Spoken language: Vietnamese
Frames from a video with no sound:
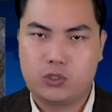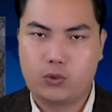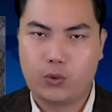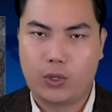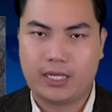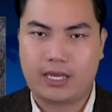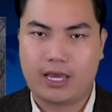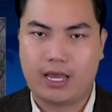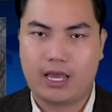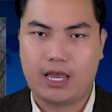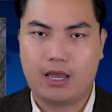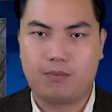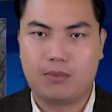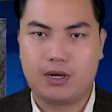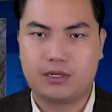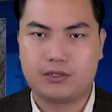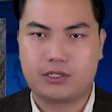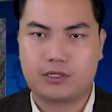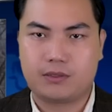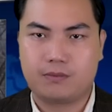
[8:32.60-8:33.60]
Chuyên gia
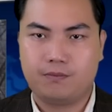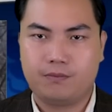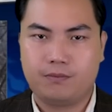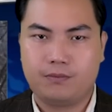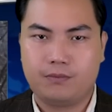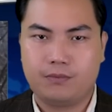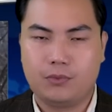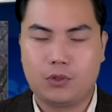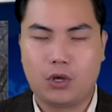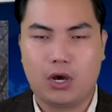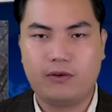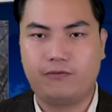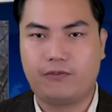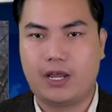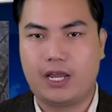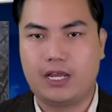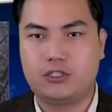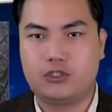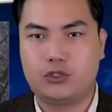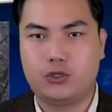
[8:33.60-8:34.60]
Edmonds nói
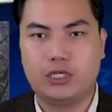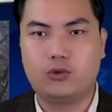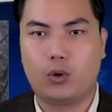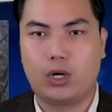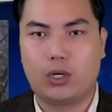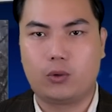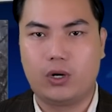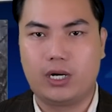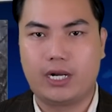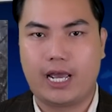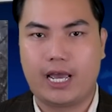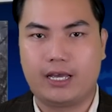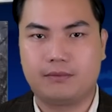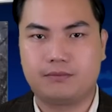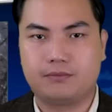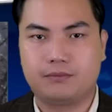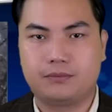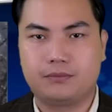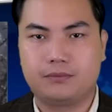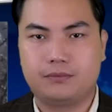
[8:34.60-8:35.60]
về chiến thuật của Nga.
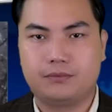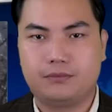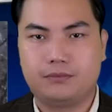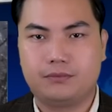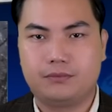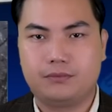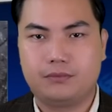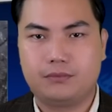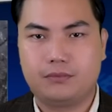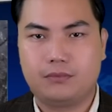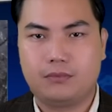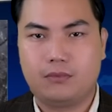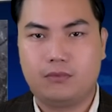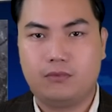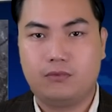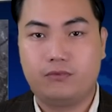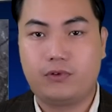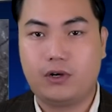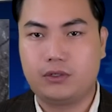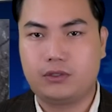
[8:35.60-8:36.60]

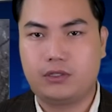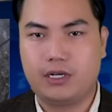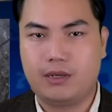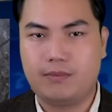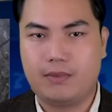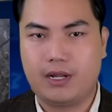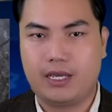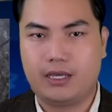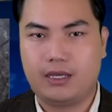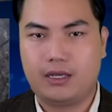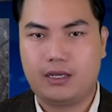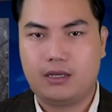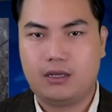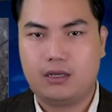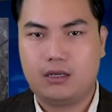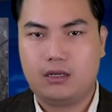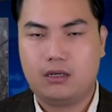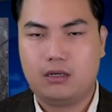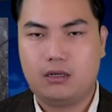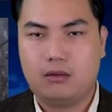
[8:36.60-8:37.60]
Vào thời điểm này,
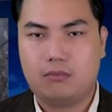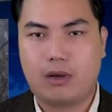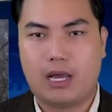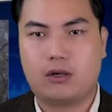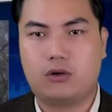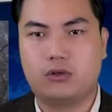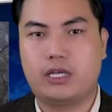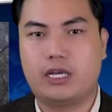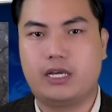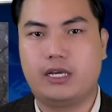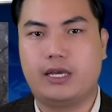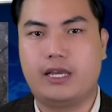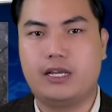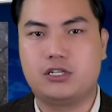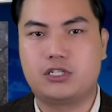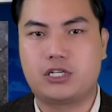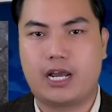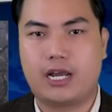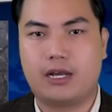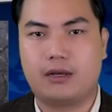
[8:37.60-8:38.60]
bạn có thể
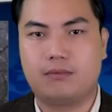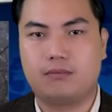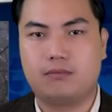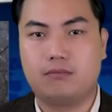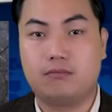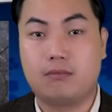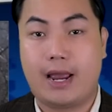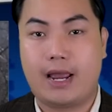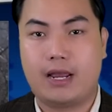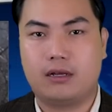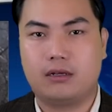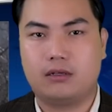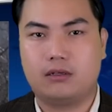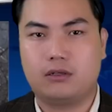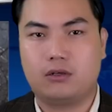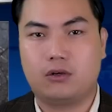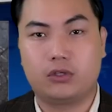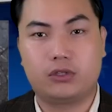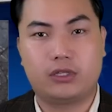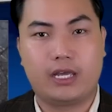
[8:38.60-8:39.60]
nghĩ rằng bạn
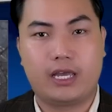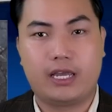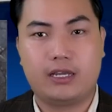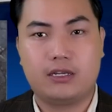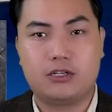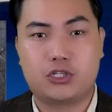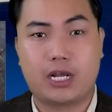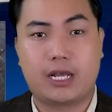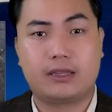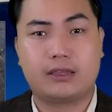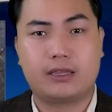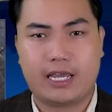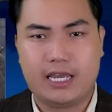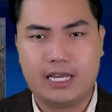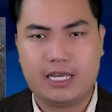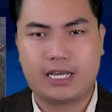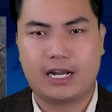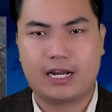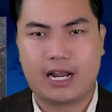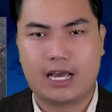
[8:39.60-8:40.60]
có thể sẽ
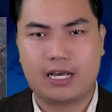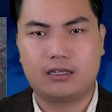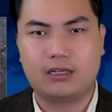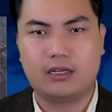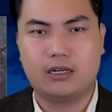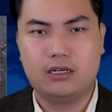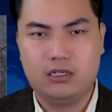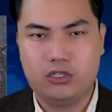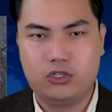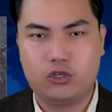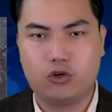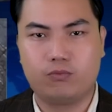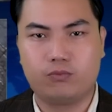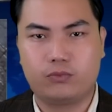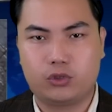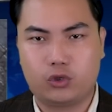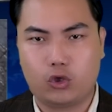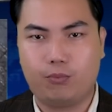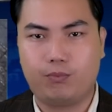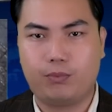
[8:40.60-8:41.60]
thấy khả năng ứng dụng
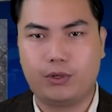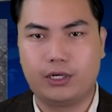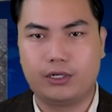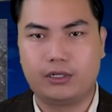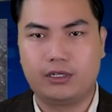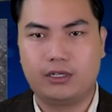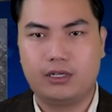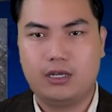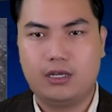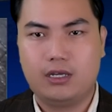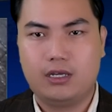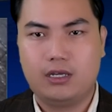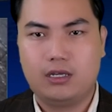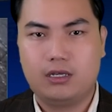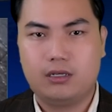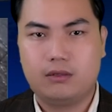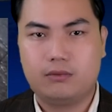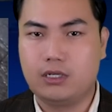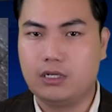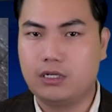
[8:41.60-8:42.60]
tốt hơn
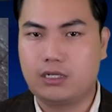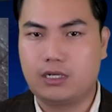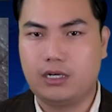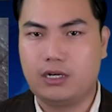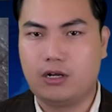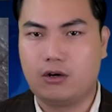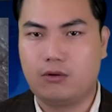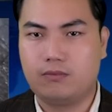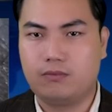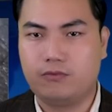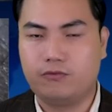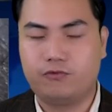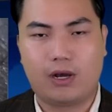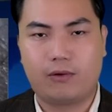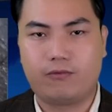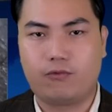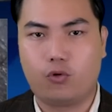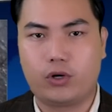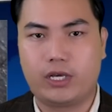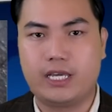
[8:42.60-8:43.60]
giữa cơ động
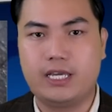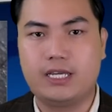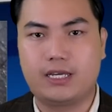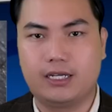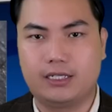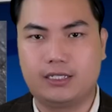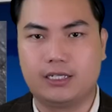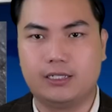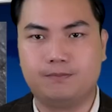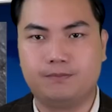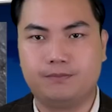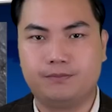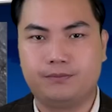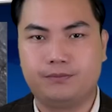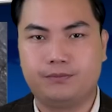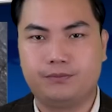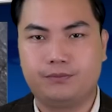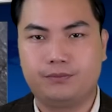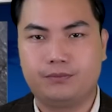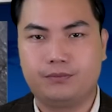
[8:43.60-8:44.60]
và vũ khí kết hợp
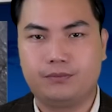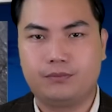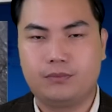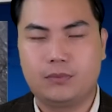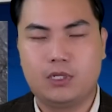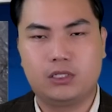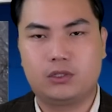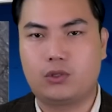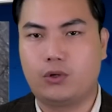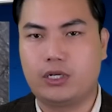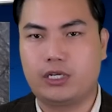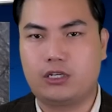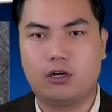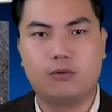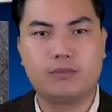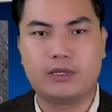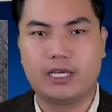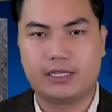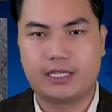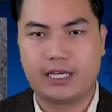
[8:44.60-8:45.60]
nhưng tôi
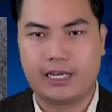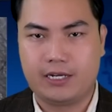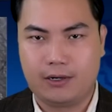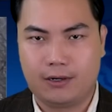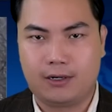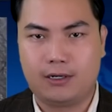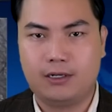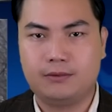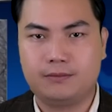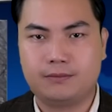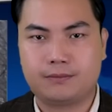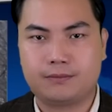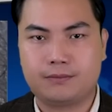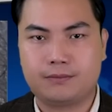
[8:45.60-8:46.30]
không nhìn thấy nó.